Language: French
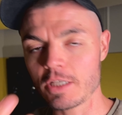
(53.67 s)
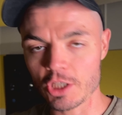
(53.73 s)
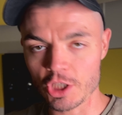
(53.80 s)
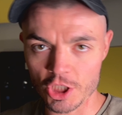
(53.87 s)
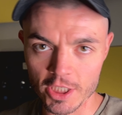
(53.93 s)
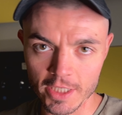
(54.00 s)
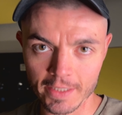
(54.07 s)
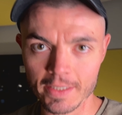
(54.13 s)

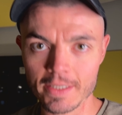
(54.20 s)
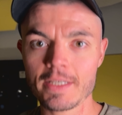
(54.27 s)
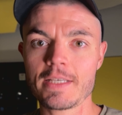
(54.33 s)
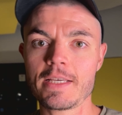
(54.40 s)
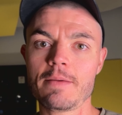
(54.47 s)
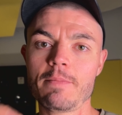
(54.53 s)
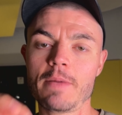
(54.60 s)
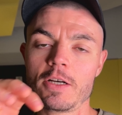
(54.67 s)
géré,
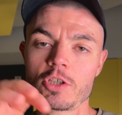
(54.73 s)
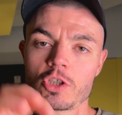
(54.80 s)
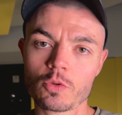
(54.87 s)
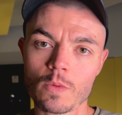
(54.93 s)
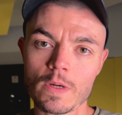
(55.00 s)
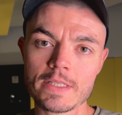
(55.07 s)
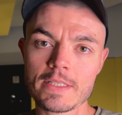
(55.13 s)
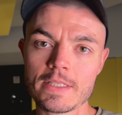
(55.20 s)
qui est mal
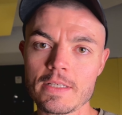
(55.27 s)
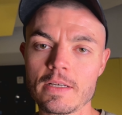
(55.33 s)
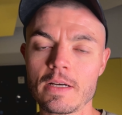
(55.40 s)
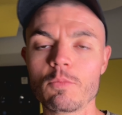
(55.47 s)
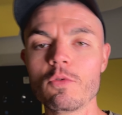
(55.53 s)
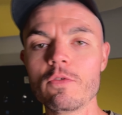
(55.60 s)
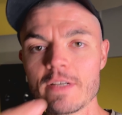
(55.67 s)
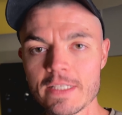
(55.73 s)
choisi,
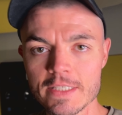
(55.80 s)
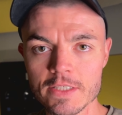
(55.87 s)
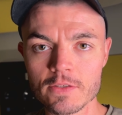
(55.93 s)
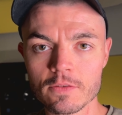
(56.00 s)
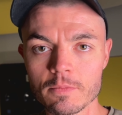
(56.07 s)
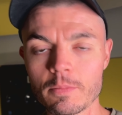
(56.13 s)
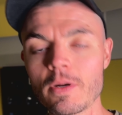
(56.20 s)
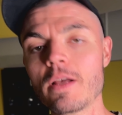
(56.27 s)
un mauvais
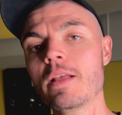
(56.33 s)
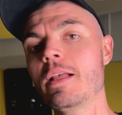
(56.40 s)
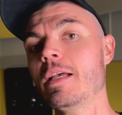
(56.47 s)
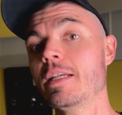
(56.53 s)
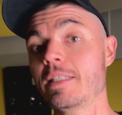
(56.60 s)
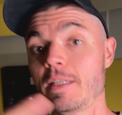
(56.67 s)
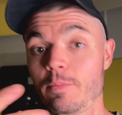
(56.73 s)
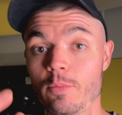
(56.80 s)
sample.
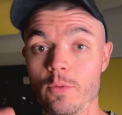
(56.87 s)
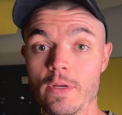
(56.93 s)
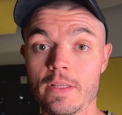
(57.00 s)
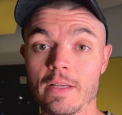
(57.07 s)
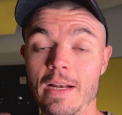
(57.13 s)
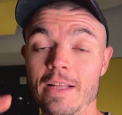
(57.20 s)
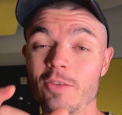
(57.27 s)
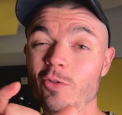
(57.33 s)
Ça peut
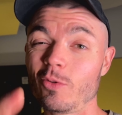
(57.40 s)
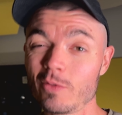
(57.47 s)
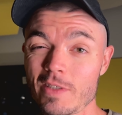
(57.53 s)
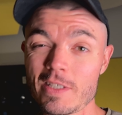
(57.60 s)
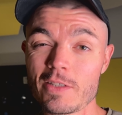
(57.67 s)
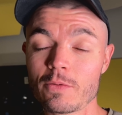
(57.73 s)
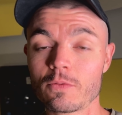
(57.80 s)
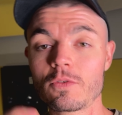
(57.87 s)
être la
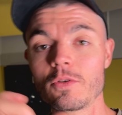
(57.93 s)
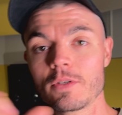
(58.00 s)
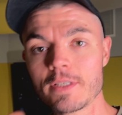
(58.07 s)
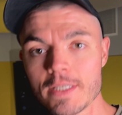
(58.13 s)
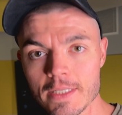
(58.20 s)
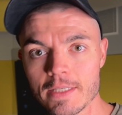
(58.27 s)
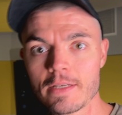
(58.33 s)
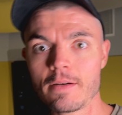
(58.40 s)
transition entre le
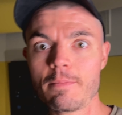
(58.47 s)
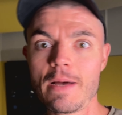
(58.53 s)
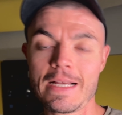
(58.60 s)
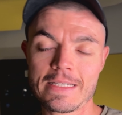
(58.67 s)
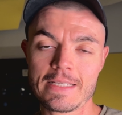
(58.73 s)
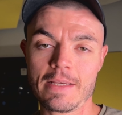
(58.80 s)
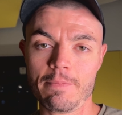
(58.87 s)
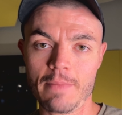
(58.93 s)
kick et la
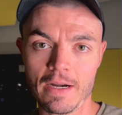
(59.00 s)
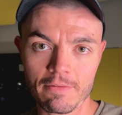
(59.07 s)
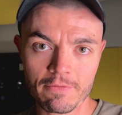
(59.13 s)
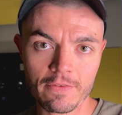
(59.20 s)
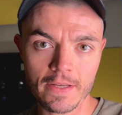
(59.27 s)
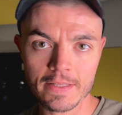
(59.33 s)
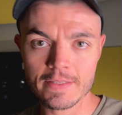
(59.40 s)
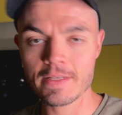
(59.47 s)
basse qui est mal
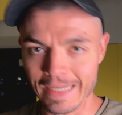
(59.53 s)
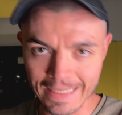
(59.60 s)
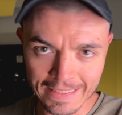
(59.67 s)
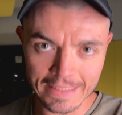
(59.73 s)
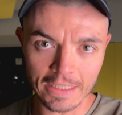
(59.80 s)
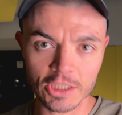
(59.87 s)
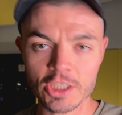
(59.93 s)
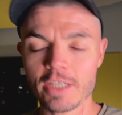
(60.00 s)
faite. Les
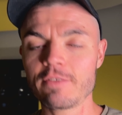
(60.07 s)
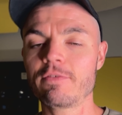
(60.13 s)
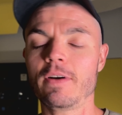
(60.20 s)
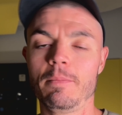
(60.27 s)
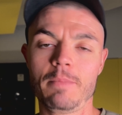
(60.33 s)
sidechains, enfin